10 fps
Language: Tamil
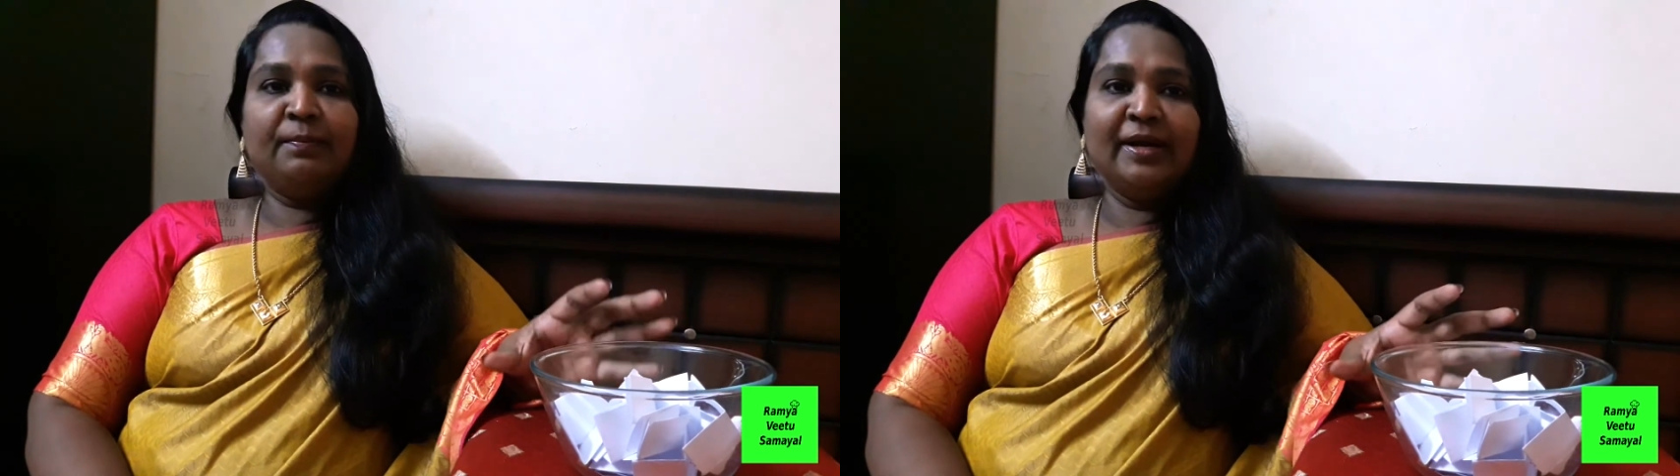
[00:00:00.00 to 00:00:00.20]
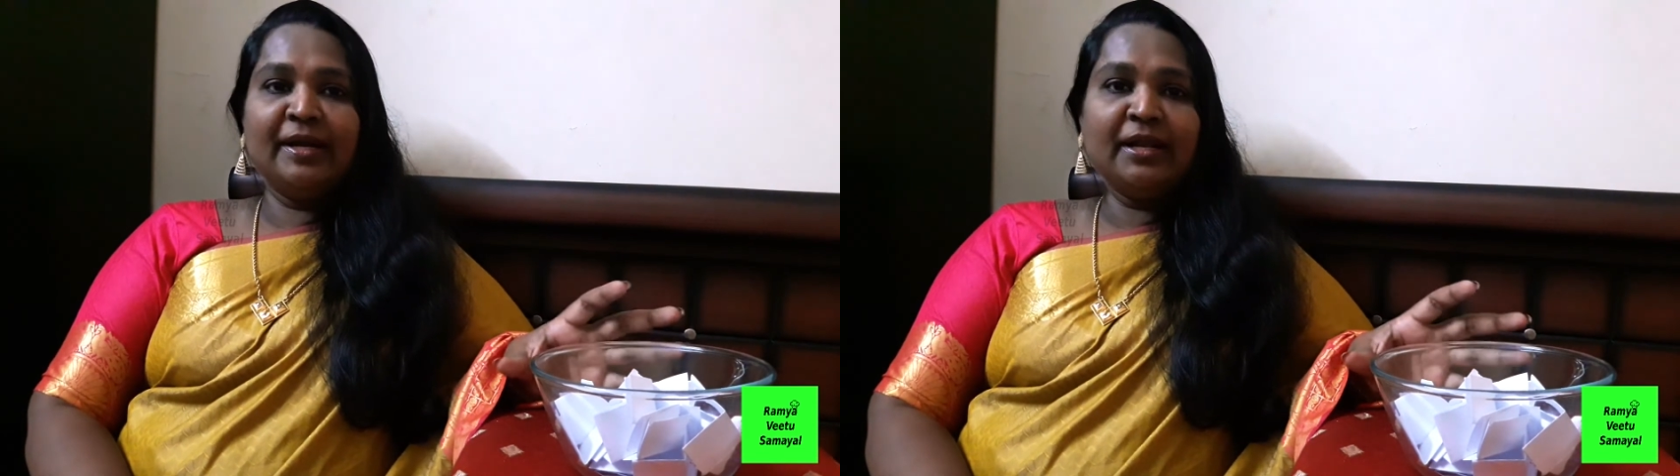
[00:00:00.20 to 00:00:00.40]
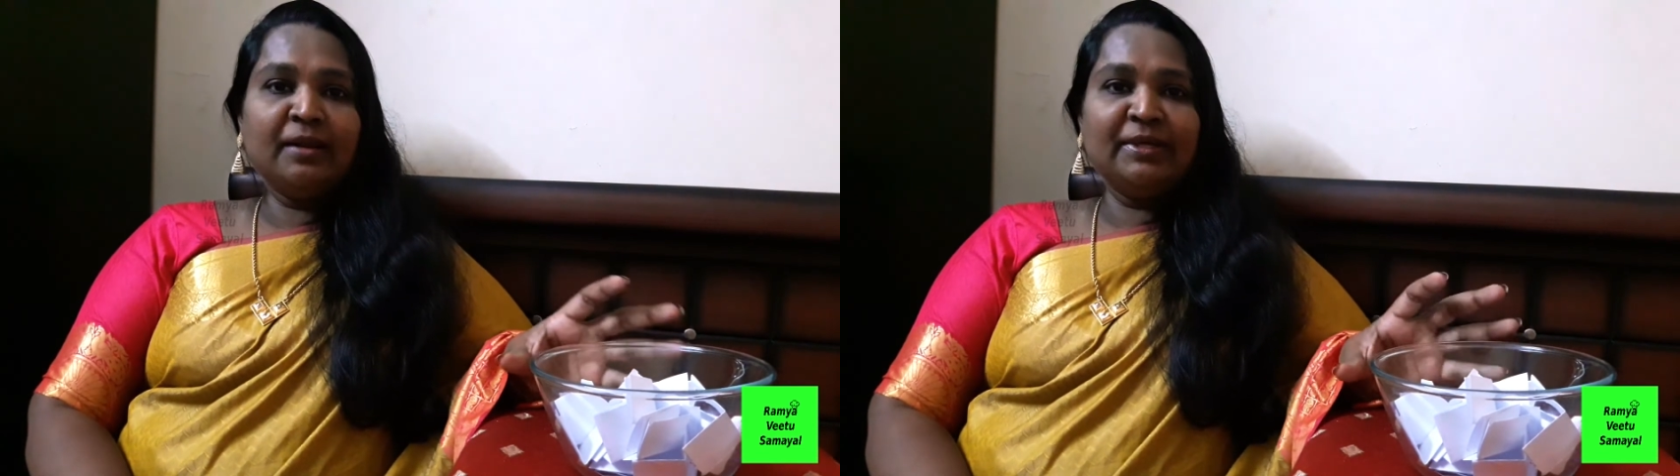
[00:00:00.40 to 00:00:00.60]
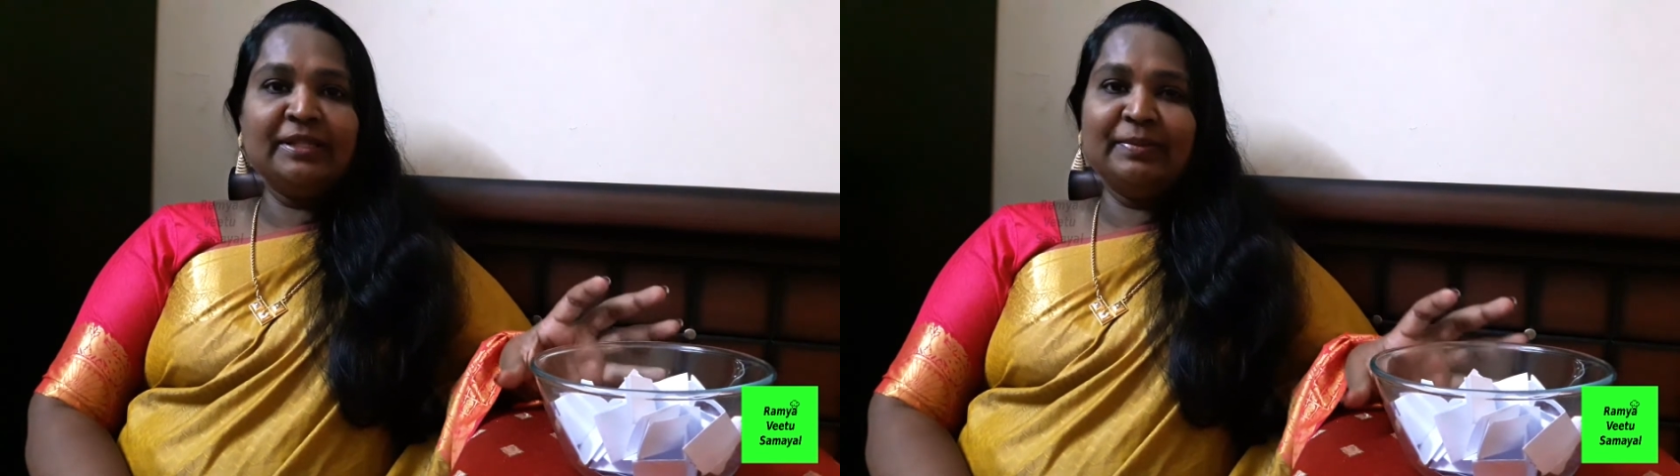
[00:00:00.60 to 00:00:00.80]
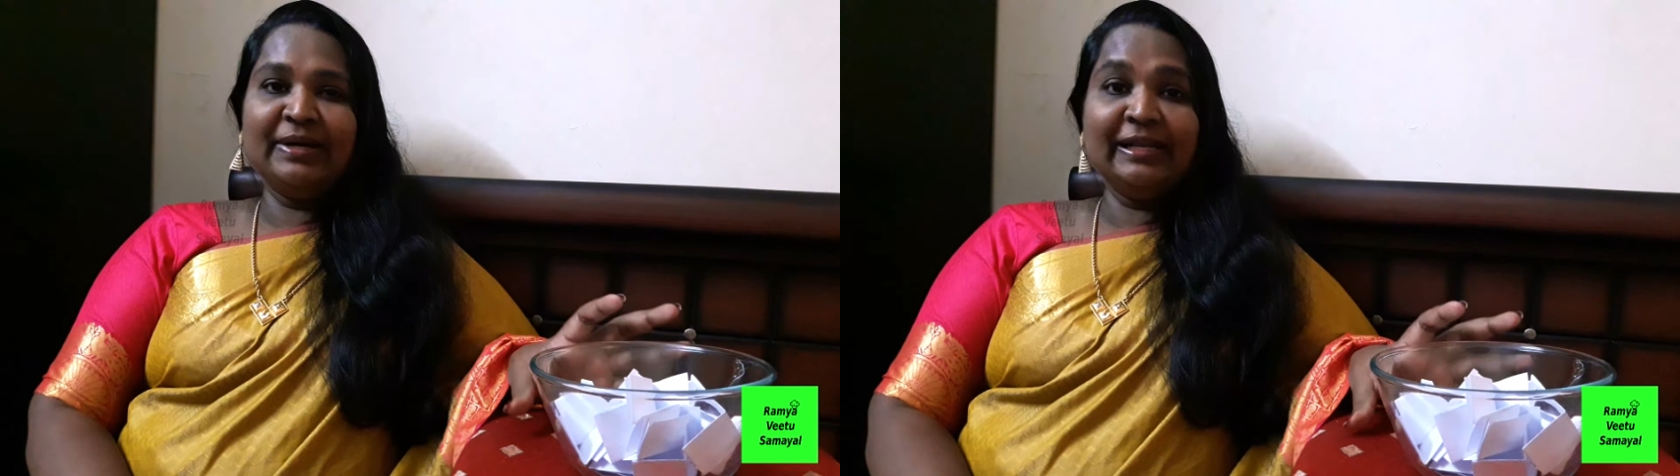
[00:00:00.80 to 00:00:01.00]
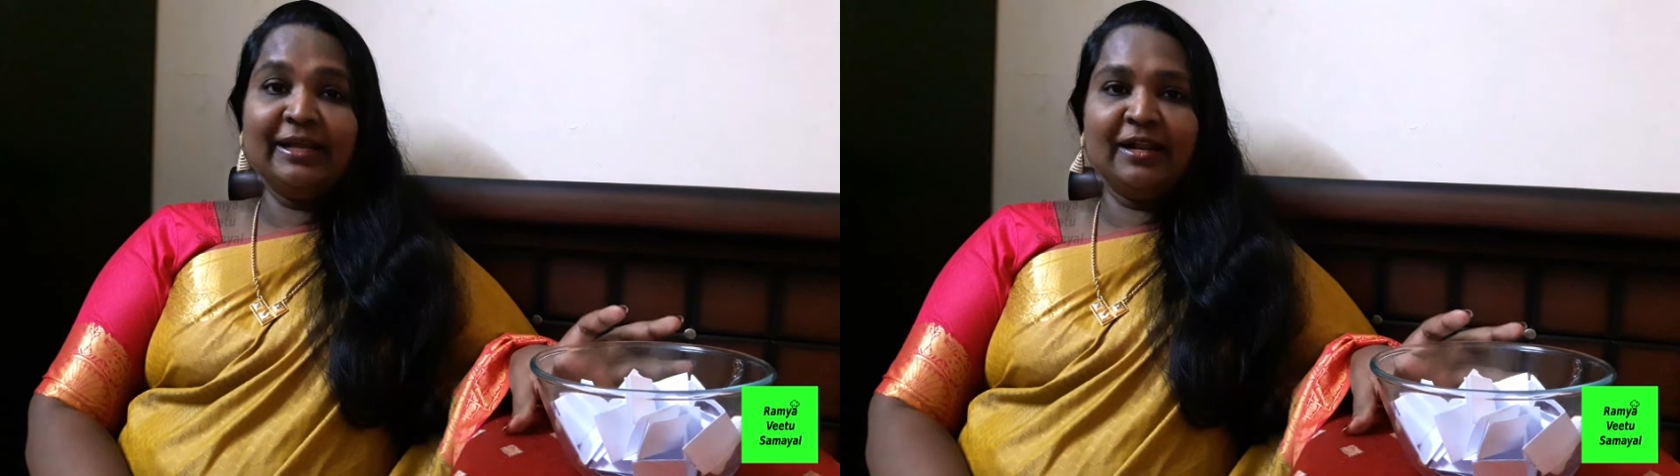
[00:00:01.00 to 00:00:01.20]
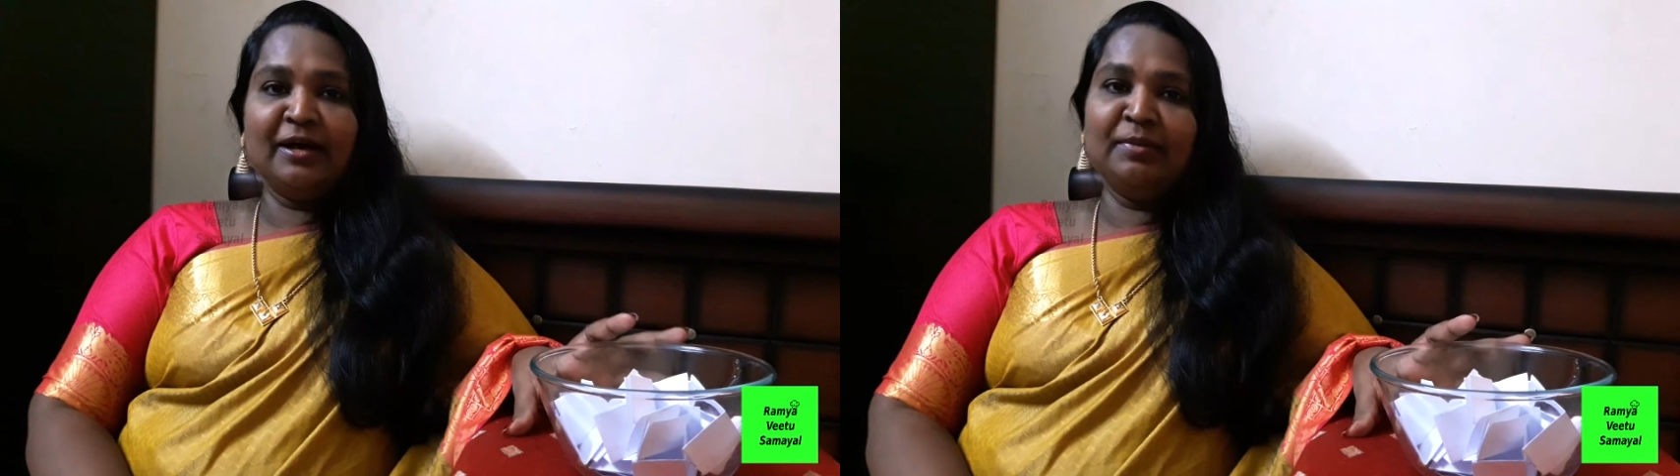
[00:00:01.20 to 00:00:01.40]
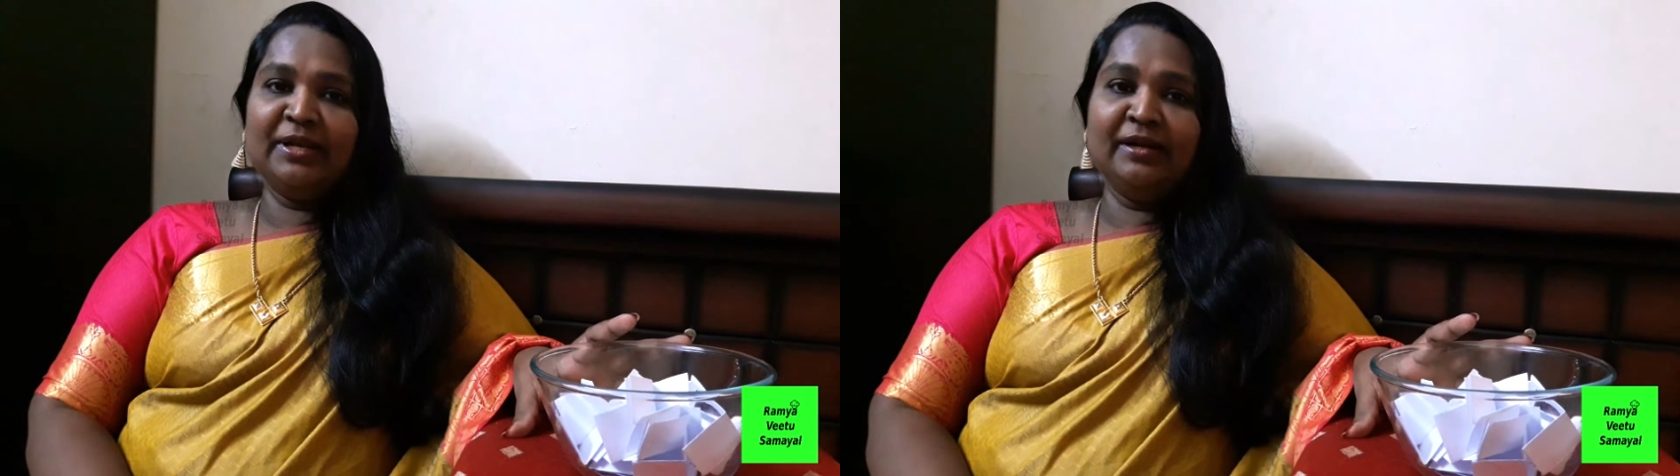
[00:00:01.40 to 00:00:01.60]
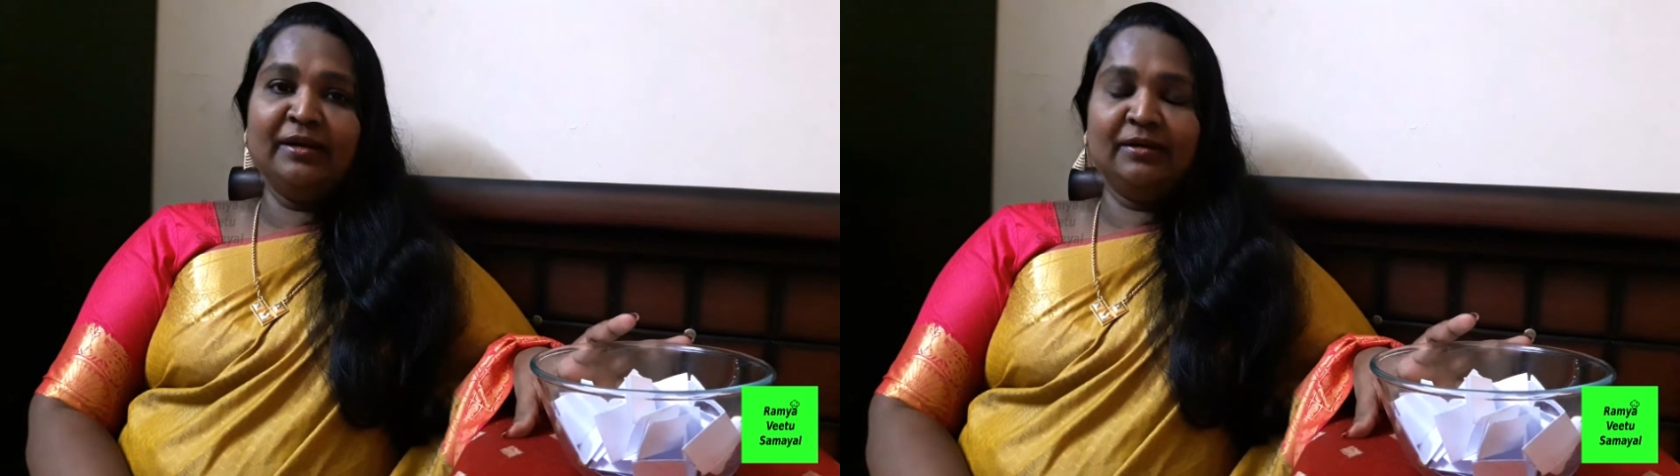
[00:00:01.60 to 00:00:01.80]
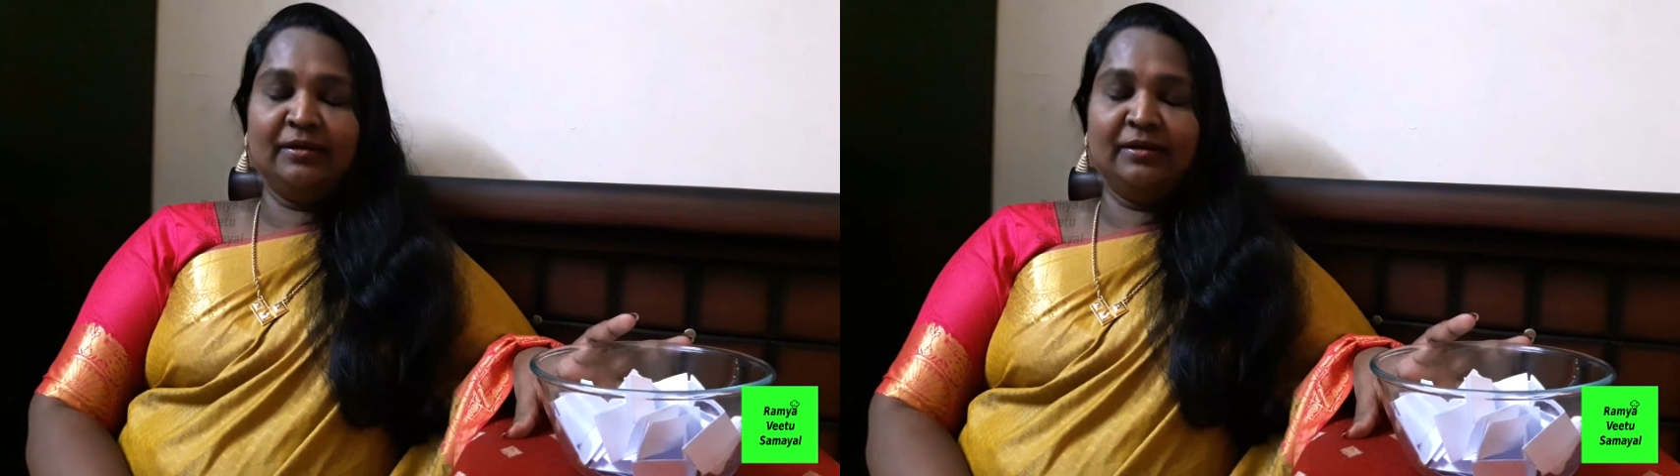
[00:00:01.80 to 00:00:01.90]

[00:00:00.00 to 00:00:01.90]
பண்ணால் நம்ம இதை பண்ணிடலாம் அப்படின்னு